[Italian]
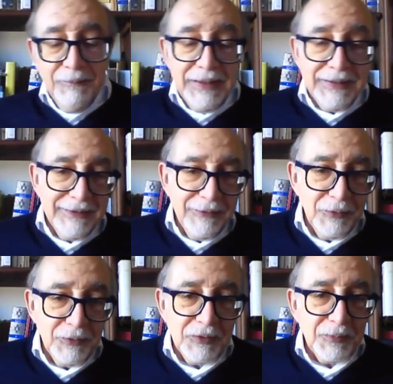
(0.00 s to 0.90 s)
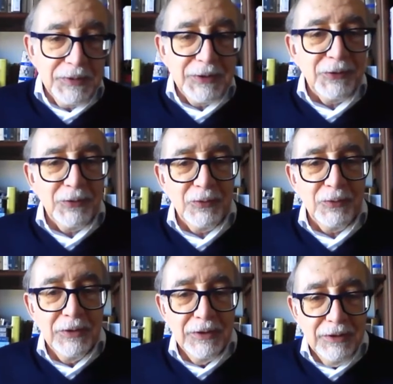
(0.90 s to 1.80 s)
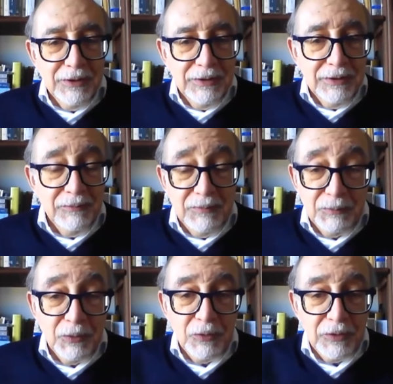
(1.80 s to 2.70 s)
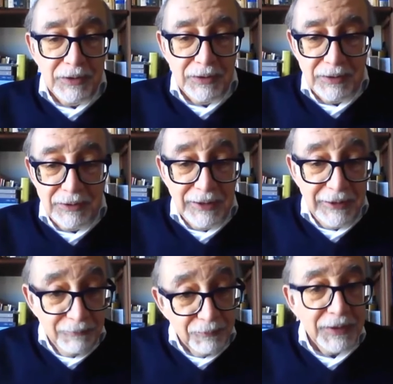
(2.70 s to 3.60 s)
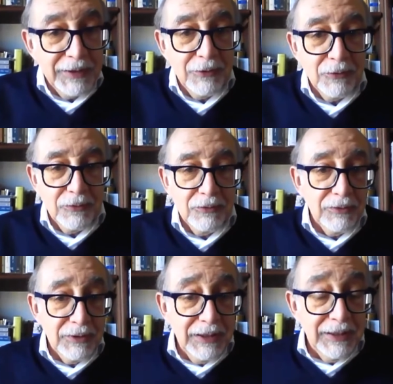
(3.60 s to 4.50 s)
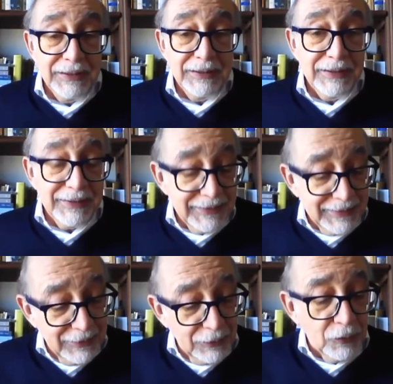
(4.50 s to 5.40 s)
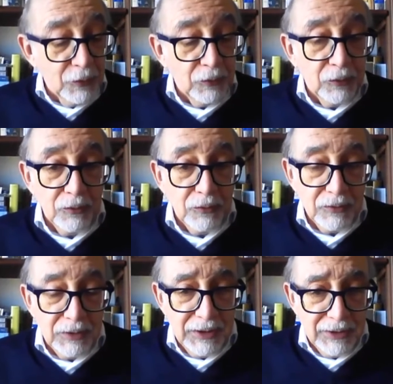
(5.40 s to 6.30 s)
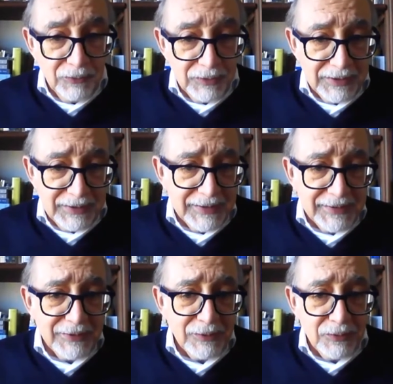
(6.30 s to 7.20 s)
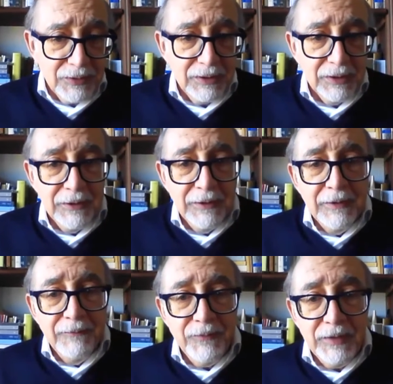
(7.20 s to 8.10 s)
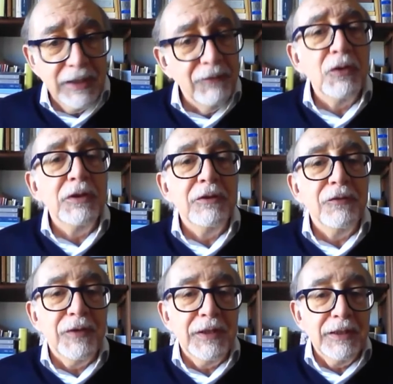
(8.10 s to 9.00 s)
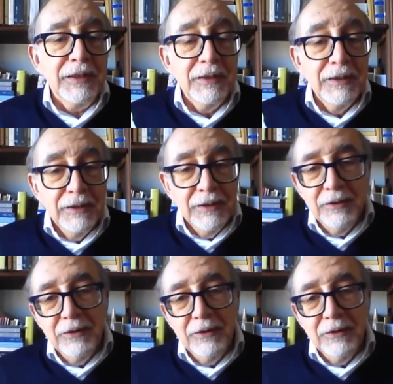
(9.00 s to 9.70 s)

passano spesso eh, memorie dell'impegno negli anni del 68, delle contestazioni, la voglia di fare